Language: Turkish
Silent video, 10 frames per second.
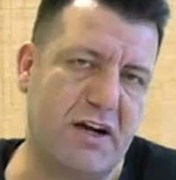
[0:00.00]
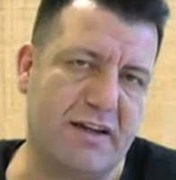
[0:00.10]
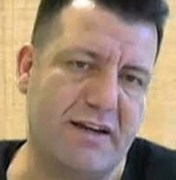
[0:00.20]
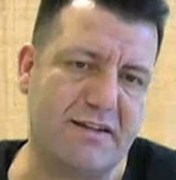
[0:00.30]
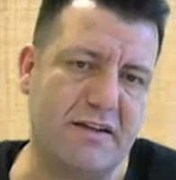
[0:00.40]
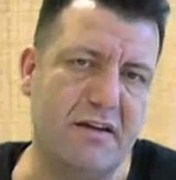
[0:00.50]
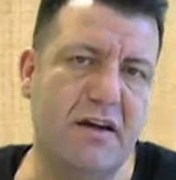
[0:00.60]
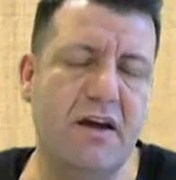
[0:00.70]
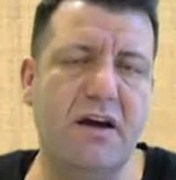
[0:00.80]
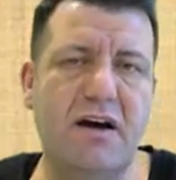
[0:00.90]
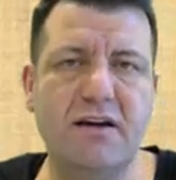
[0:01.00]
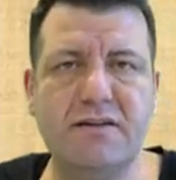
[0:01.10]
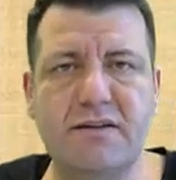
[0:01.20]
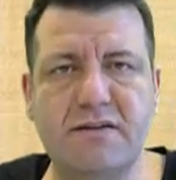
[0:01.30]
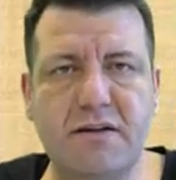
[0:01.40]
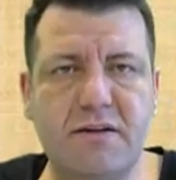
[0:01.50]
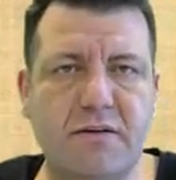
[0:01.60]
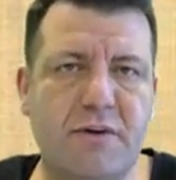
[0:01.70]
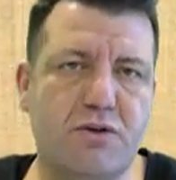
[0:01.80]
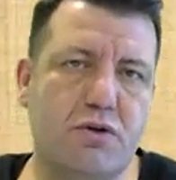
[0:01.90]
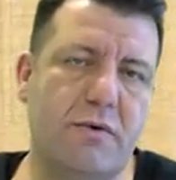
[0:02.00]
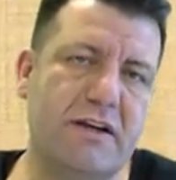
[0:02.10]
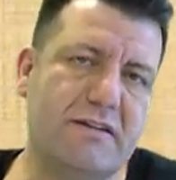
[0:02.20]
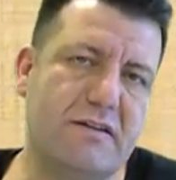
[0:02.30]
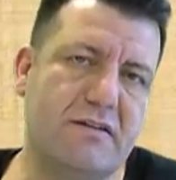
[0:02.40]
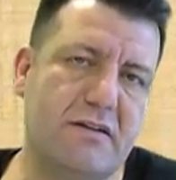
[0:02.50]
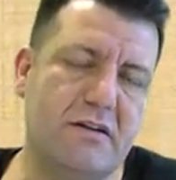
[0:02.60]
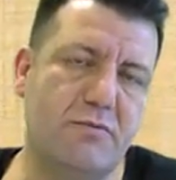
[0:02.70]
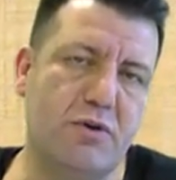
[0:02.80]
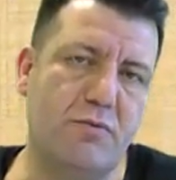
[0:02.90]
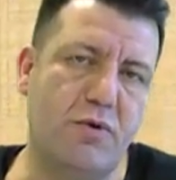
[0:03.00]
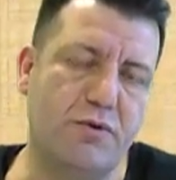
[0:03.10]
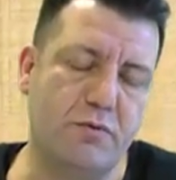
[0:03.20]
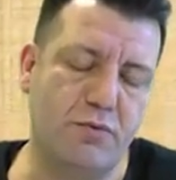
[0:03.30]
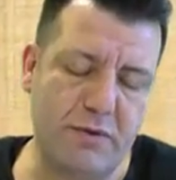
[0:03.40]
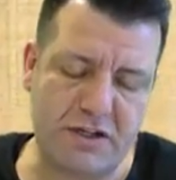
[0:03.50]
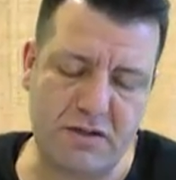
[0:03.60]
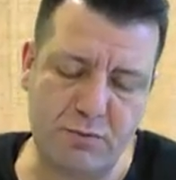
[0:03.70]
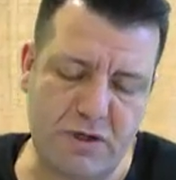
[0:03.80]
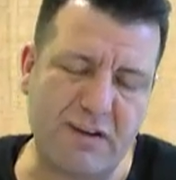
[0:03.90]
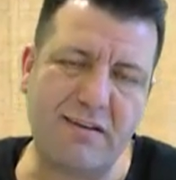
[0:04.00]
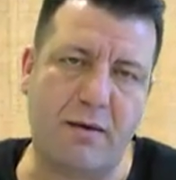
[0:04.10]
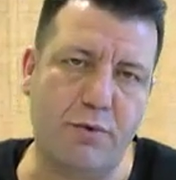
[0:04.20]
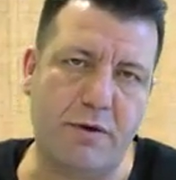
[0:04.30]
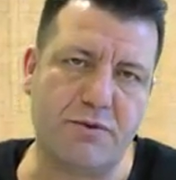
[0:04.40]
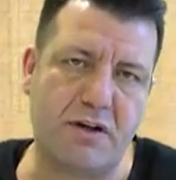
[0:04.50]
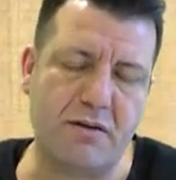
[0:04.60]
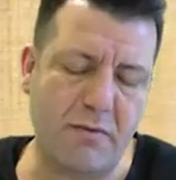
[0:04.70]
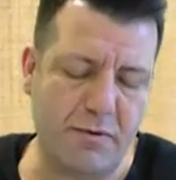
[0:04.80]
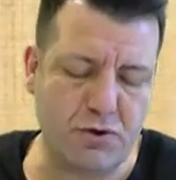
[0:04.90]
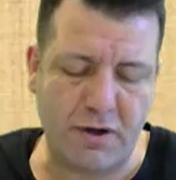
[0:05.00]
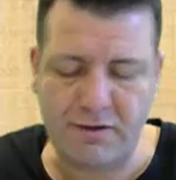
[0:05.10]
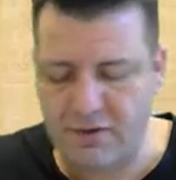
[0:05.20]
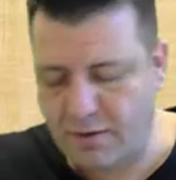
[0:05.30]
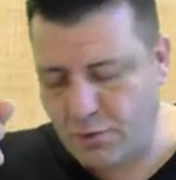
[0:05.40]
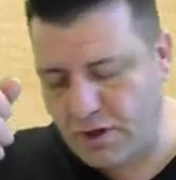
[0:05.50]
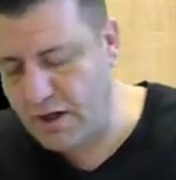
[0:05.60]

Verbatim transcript: değer gelseydi hangisinde silindir maksimum, hangisinde silindir birim olduğunu bulmak için bu sefer tablo yapacaktım. Ama şu an tabloya